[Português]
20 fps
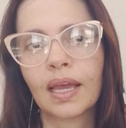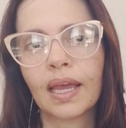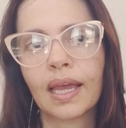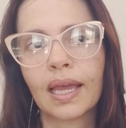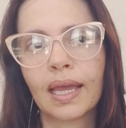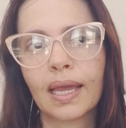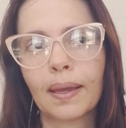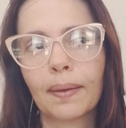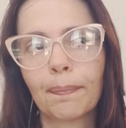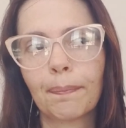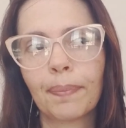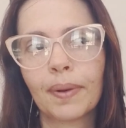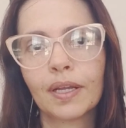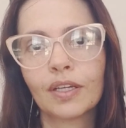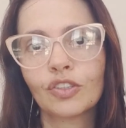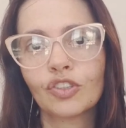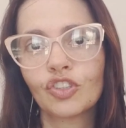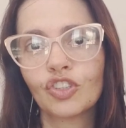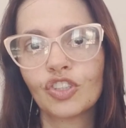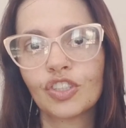é,
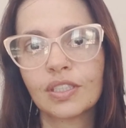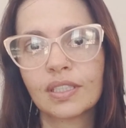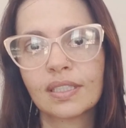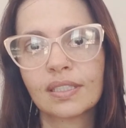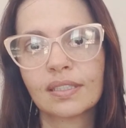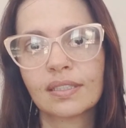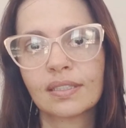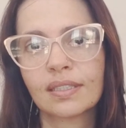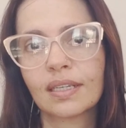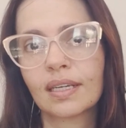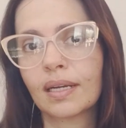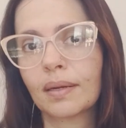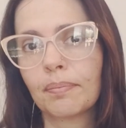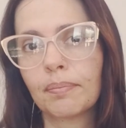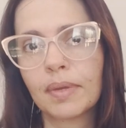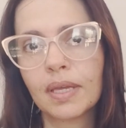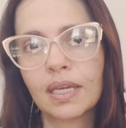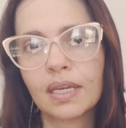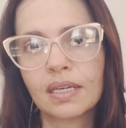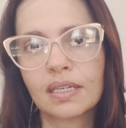plantinhas,
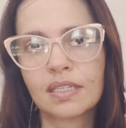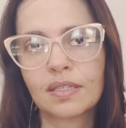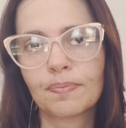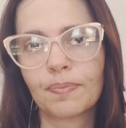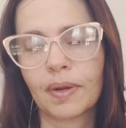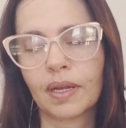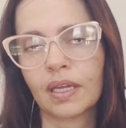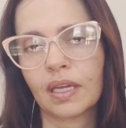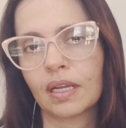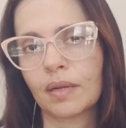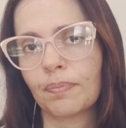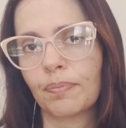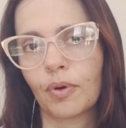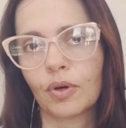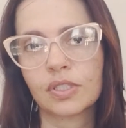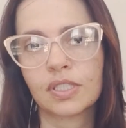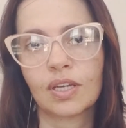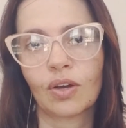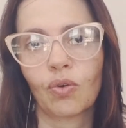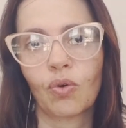graminhas para que ele
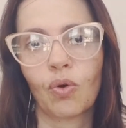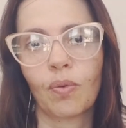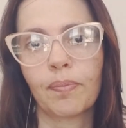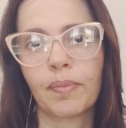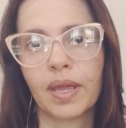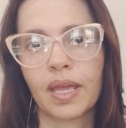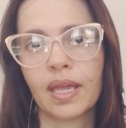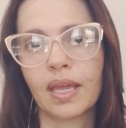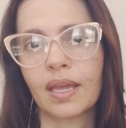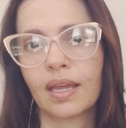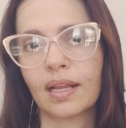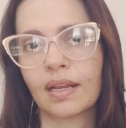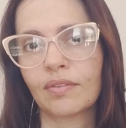possa comer.